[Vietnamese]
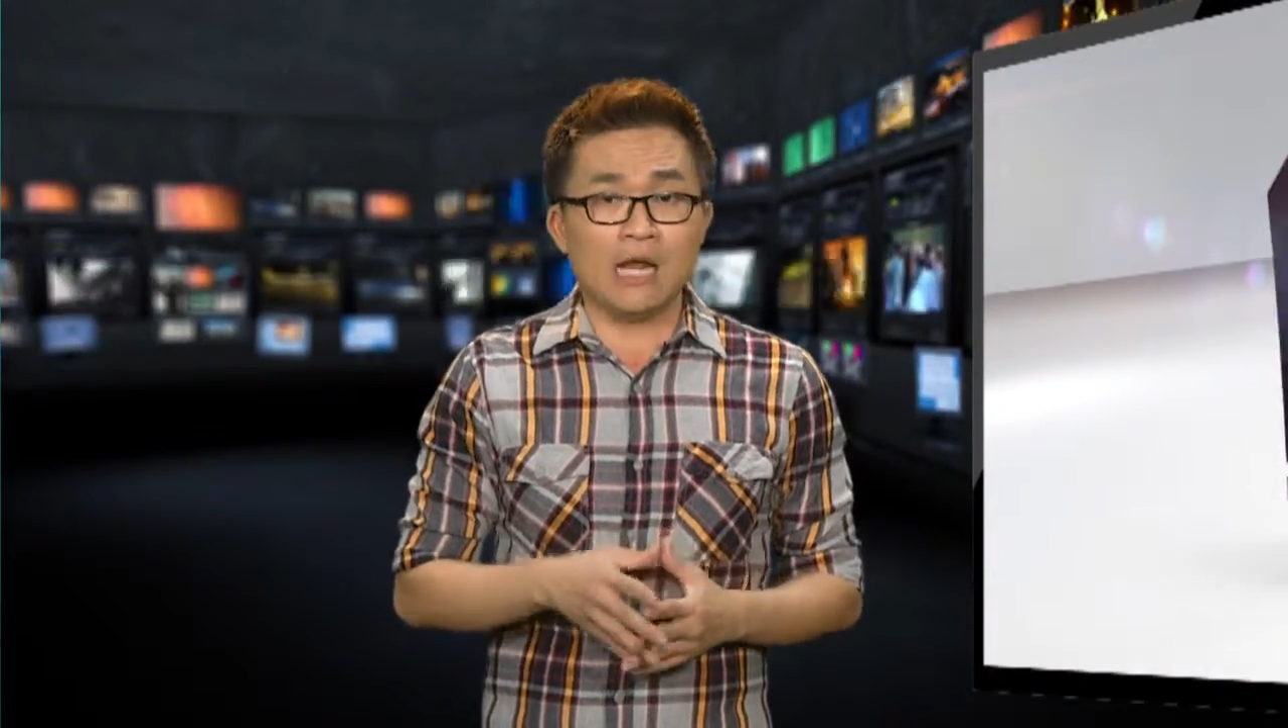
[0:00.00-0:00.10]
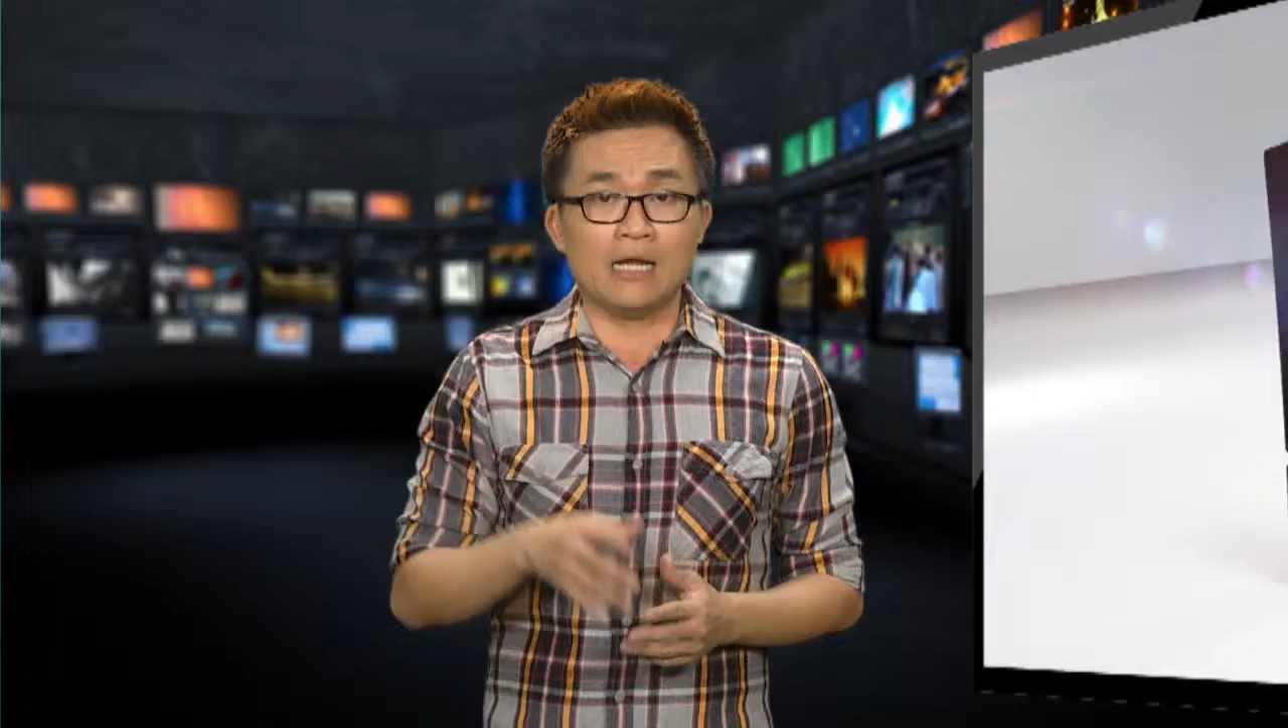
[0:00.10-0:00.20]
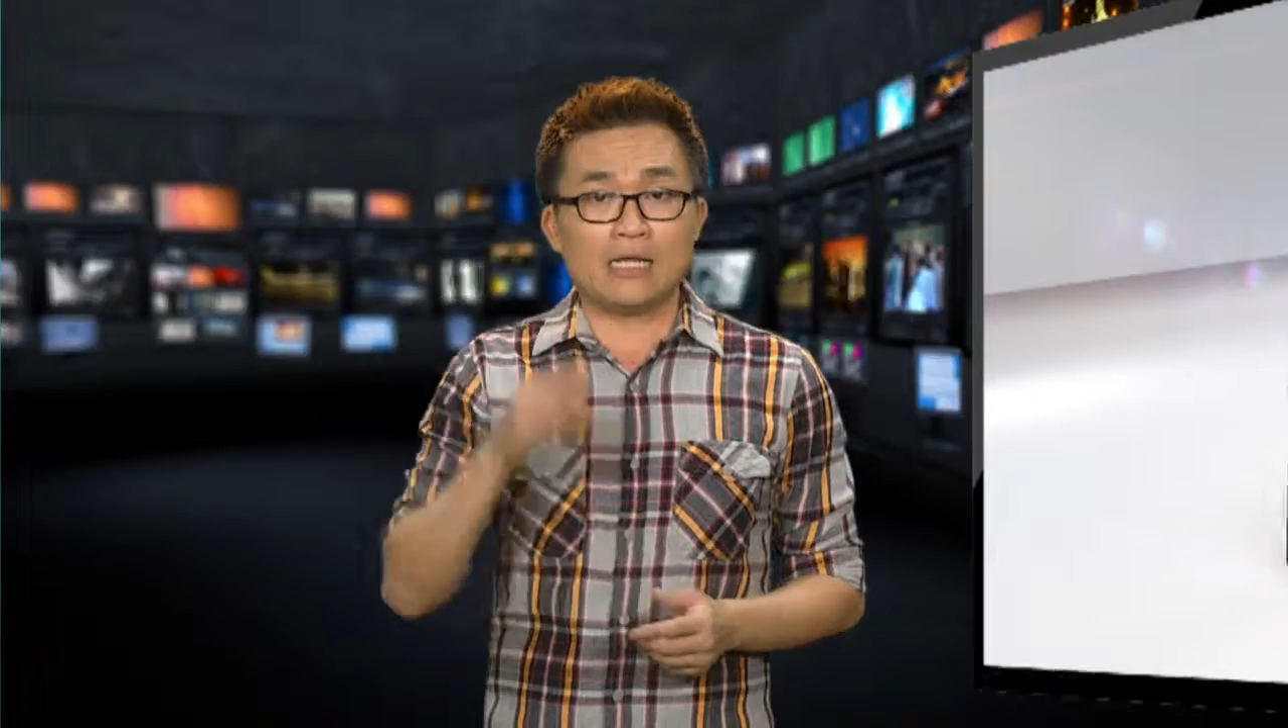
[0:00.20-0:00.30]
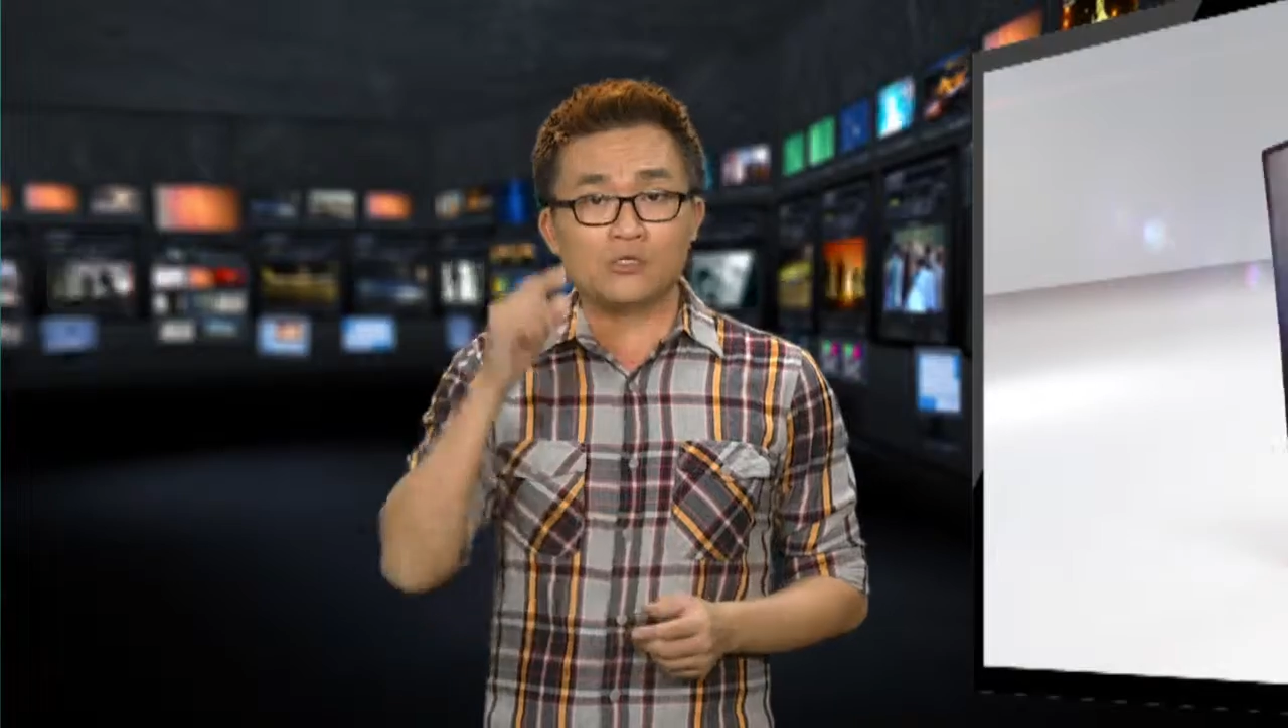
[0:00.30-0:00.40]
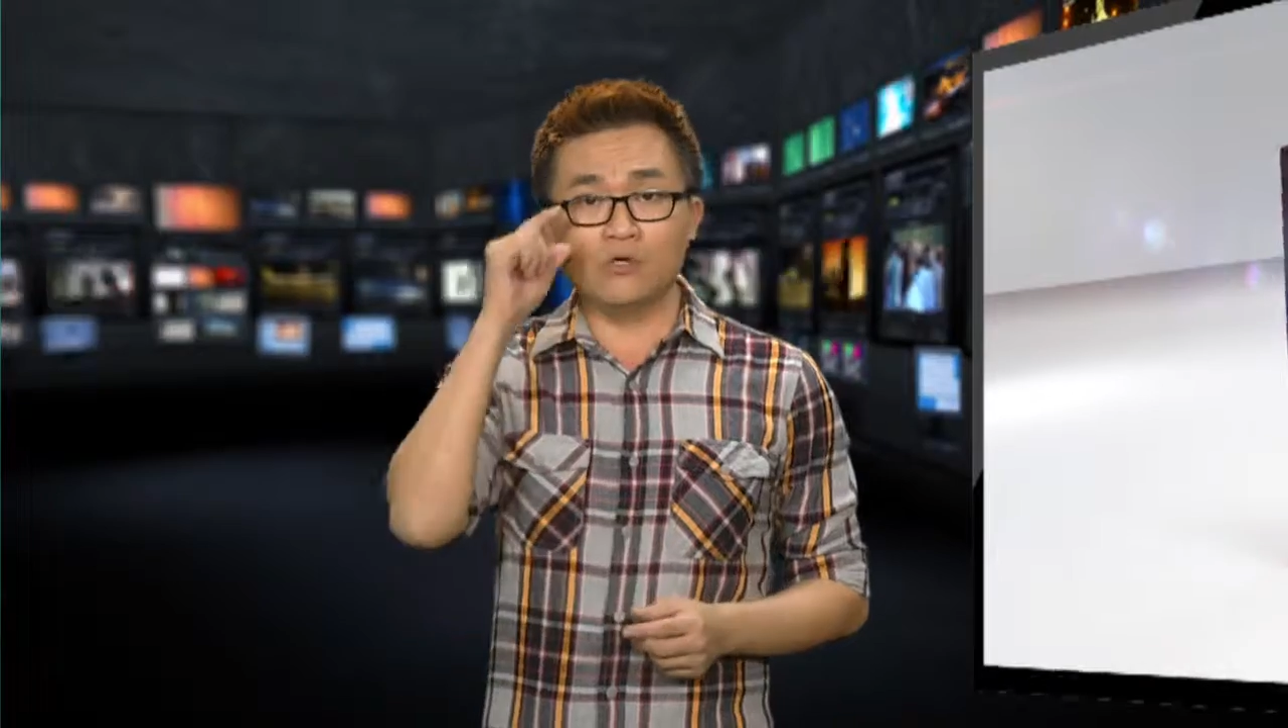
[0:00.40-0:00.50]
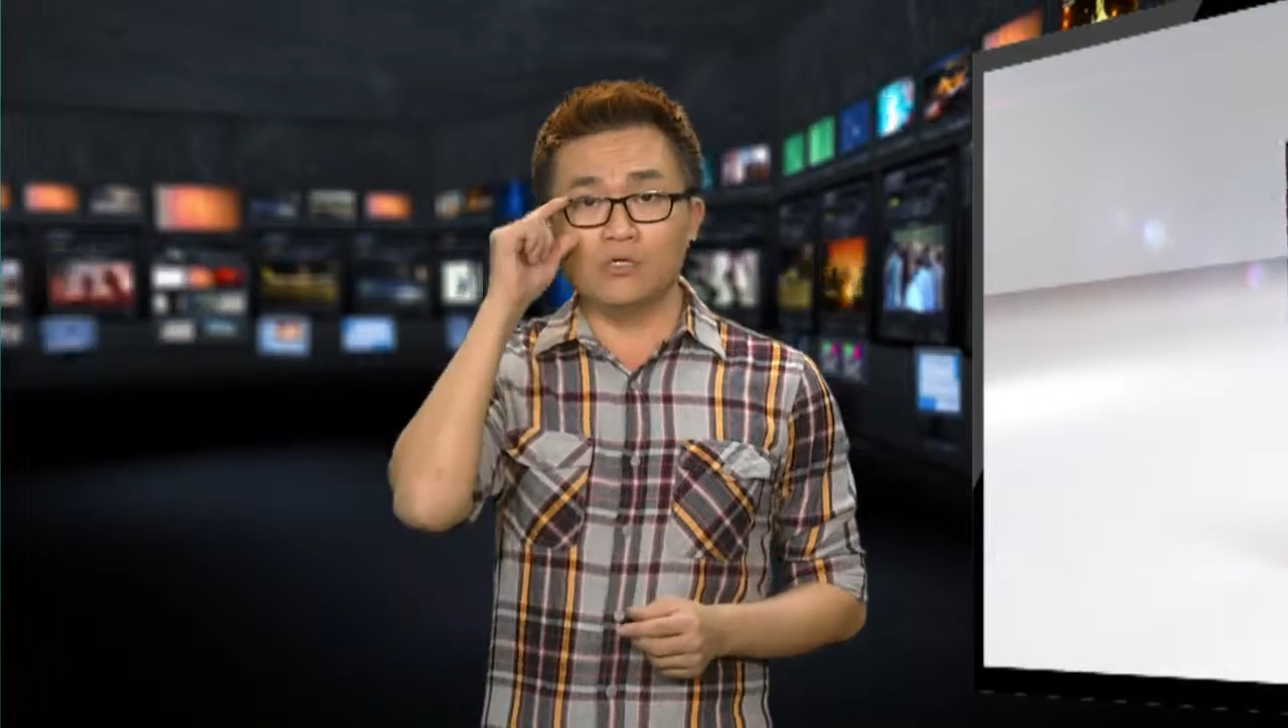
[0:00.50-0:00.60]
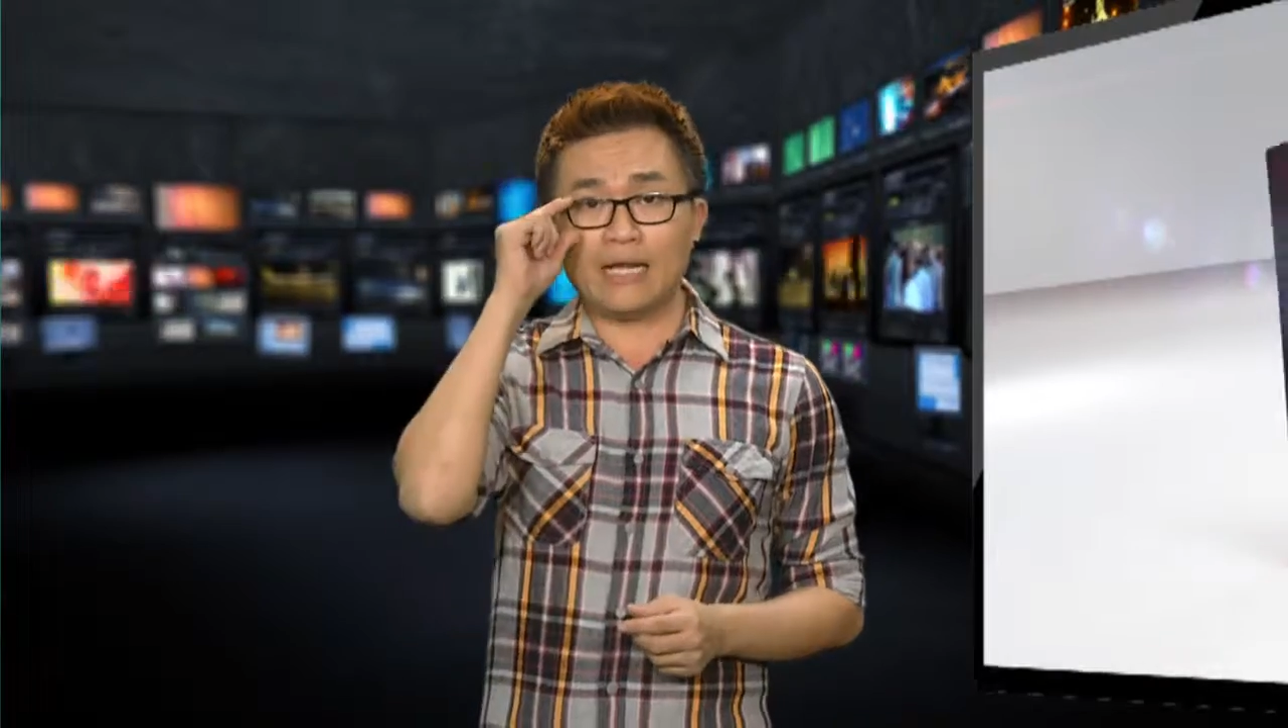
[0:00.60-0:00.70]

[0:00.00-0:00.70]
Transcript: là số lượng